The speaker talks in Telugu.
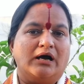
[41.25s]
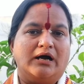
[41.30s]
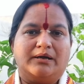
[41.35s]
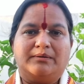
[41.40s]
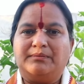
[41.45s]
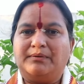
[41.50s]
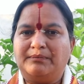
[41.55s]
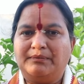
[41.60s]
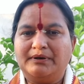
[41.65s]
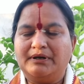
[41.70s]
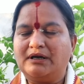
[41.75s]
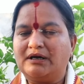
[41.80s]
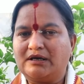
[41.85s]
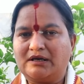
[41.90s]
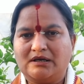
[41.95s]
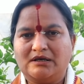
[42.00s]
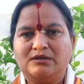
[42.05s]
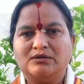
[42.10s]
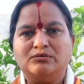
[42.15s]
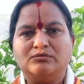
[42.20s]
అయ్యబాబా
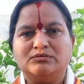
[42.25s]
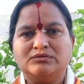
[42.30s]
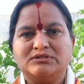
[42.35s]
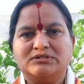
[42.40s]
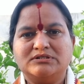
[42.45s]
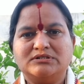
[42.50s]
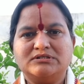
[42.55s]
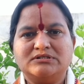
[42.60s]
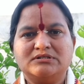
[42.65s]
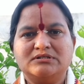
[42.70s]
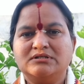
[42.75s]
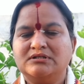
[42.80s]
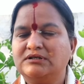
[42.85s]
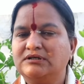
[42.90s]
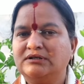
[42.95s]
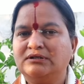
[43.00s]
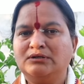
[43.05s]
నాకేదో వచ్చేసింది